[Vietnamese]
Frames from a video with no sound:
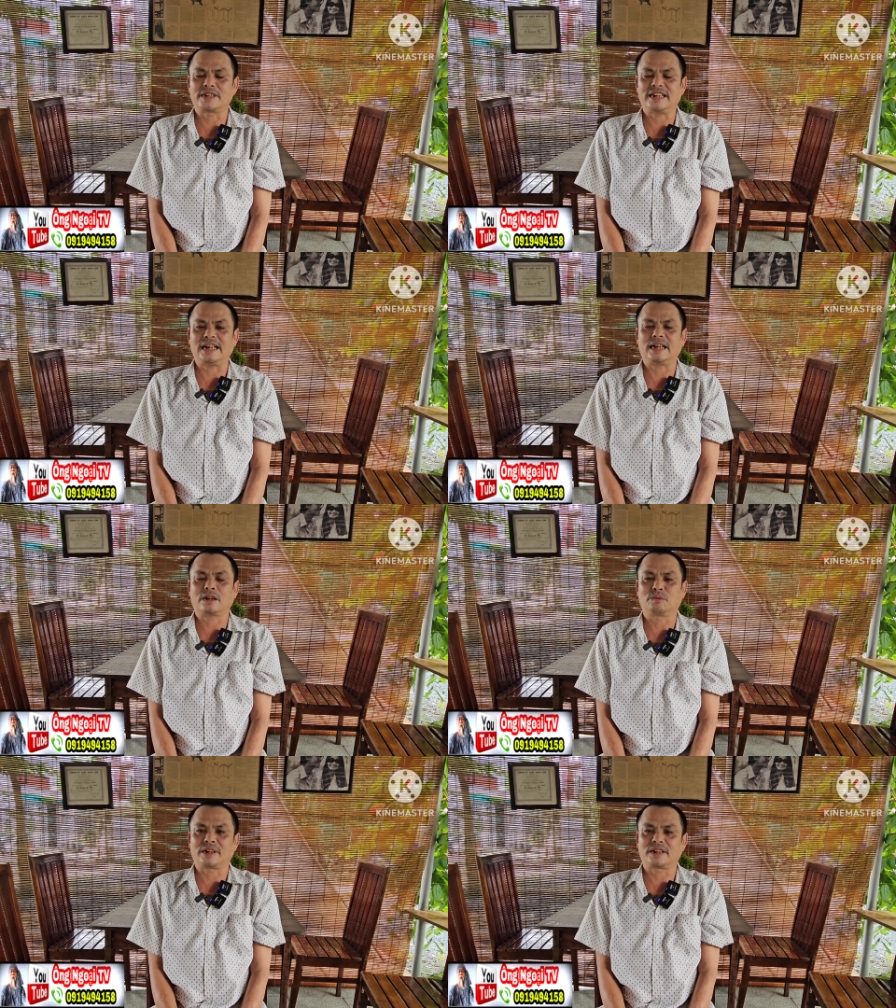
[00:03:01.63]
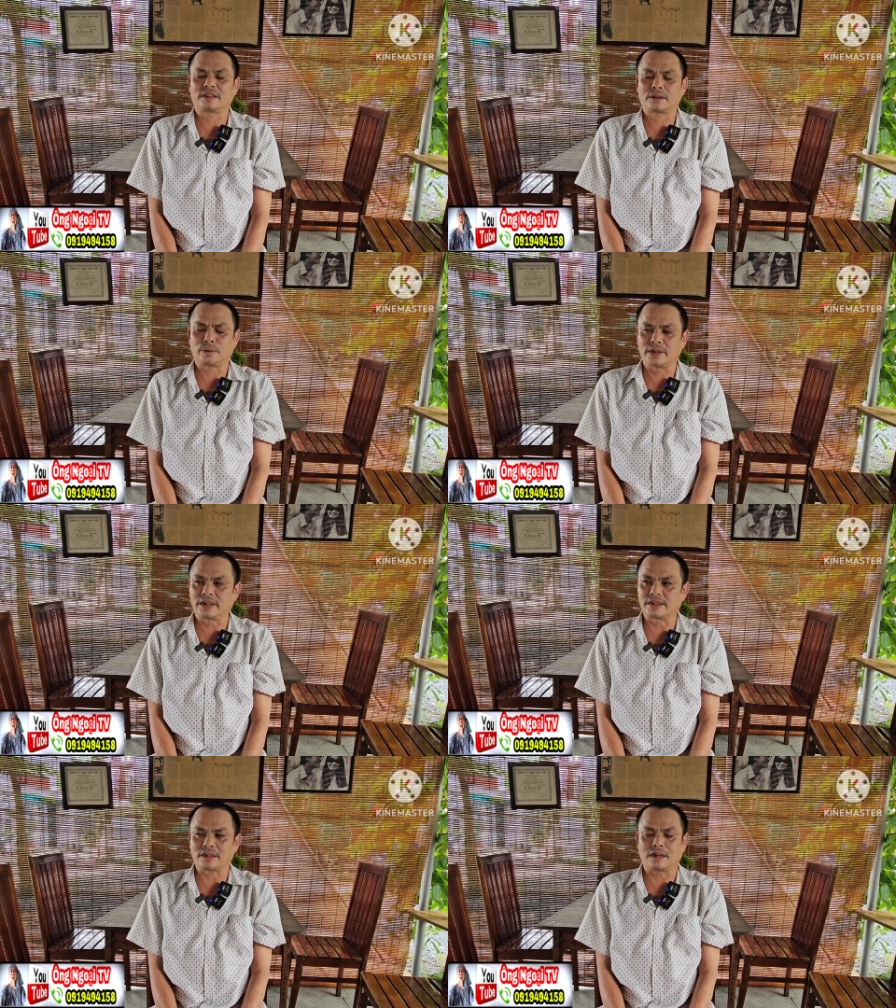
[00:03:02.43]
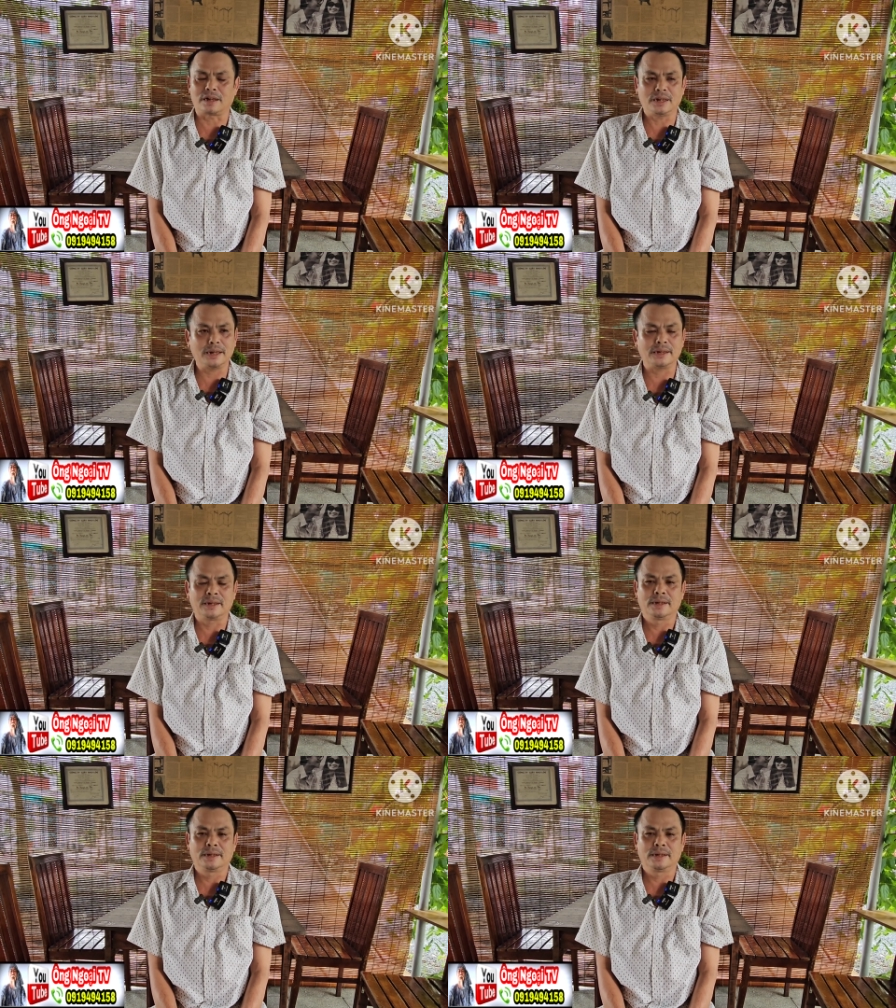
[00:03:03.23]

thuê xe không phải thuê người chở nữa